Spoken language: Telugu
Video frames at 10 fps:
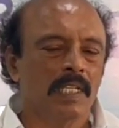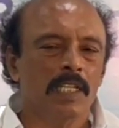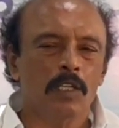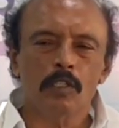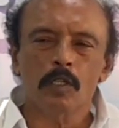
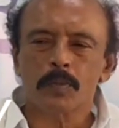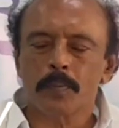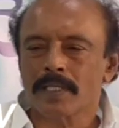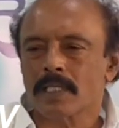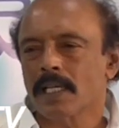ఈరోజు
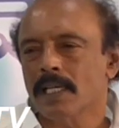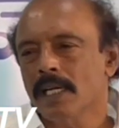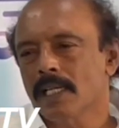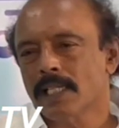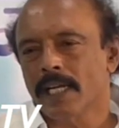
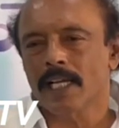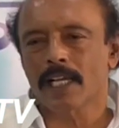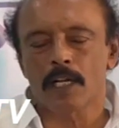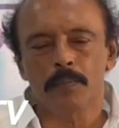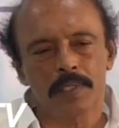స్పష్టంగా తేడా
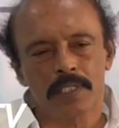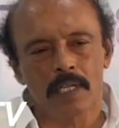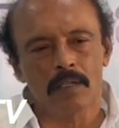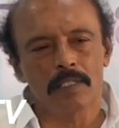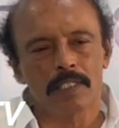కనిపిస్తూ ఉంది